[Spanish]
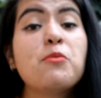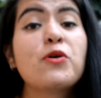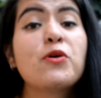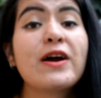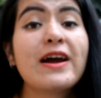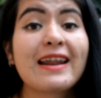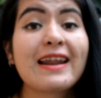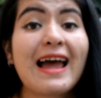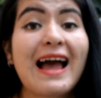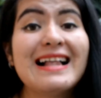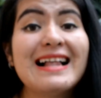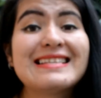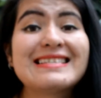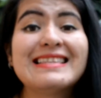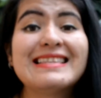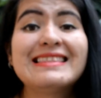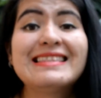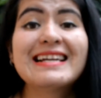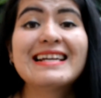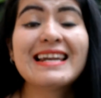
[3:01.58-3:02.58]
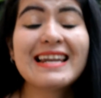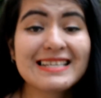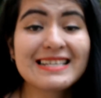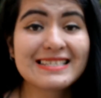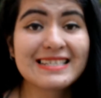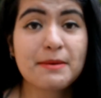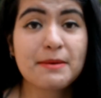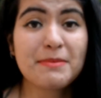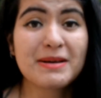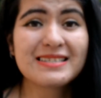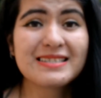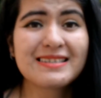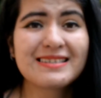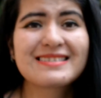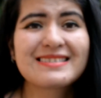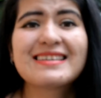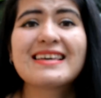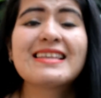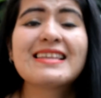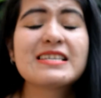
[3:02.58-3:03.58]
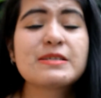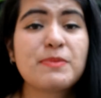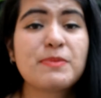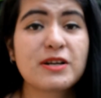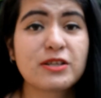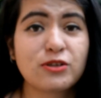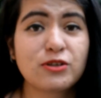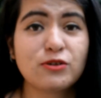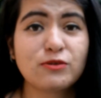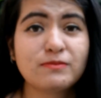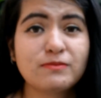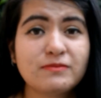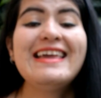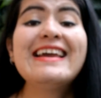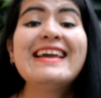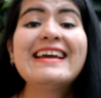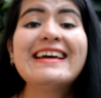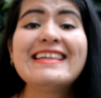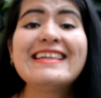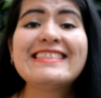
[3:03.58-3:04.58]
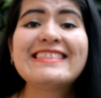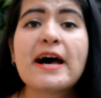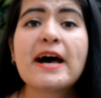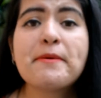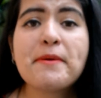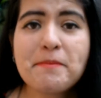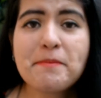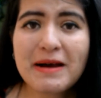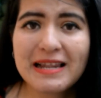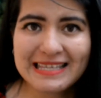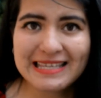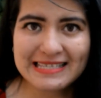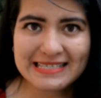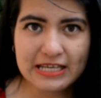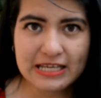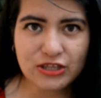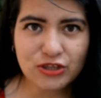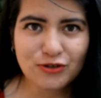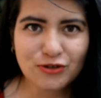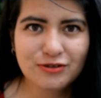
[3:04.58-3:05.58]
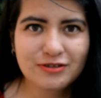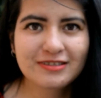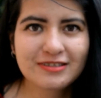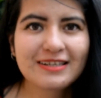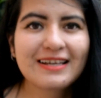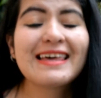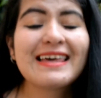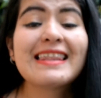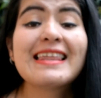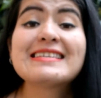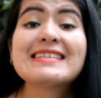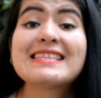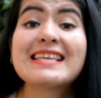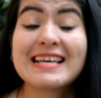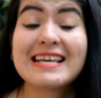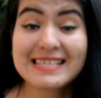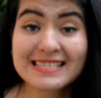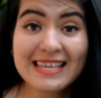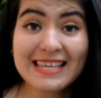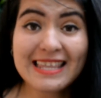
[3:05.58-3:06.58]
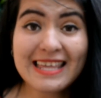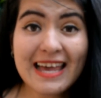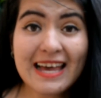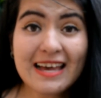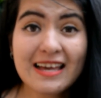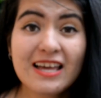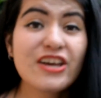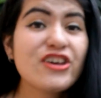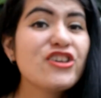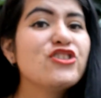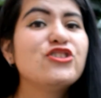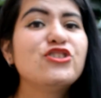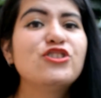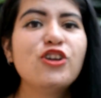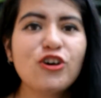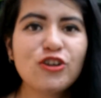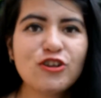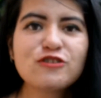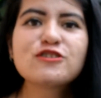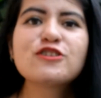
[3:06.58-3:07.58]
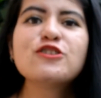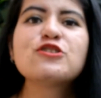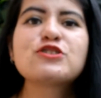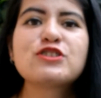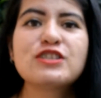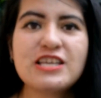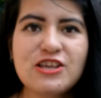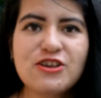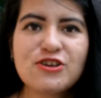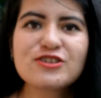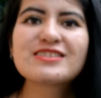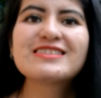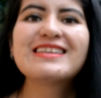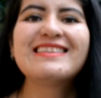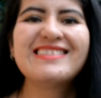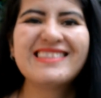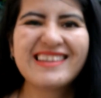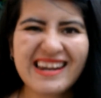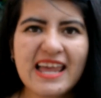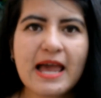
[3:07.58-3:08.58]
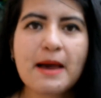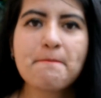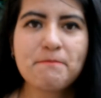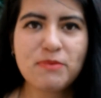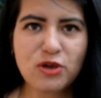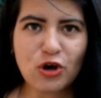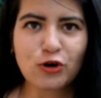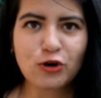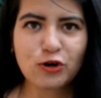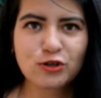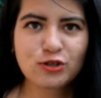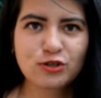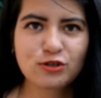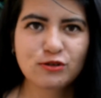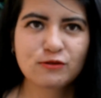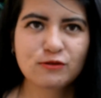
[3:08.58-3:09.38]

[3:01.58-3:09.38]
mujer, al sentir las llamas, se despertó y gritaba maldiciendo que desde ese día todos los niños tendrían piojos.